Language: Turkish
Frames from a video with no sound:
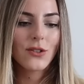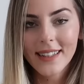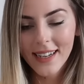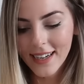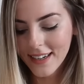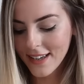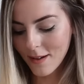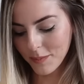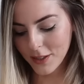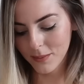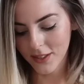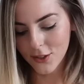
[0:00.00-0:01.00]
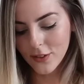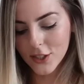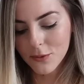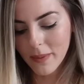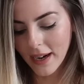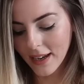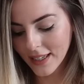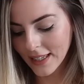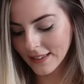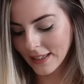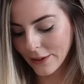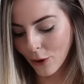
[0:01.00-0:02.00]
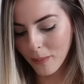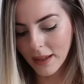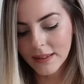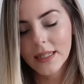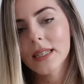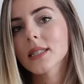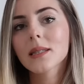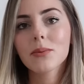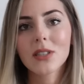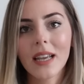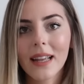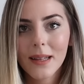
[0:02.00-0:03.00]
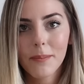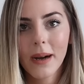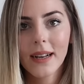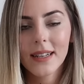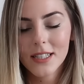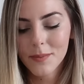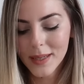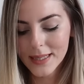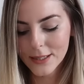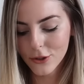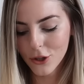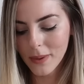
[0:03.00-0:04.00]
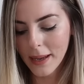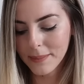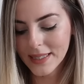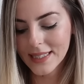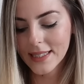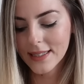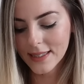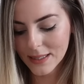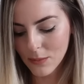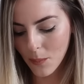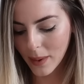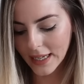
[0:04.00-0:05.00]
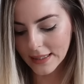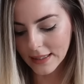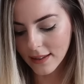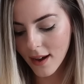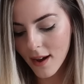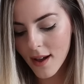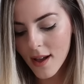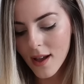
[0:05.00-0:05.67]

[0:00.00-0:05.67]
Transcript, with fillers: Her an yaptığım alışveriş merak ediliyor. Ben de hızlı bir şekilde paylaşmak istiyorum hem sizi sıkmamak adına.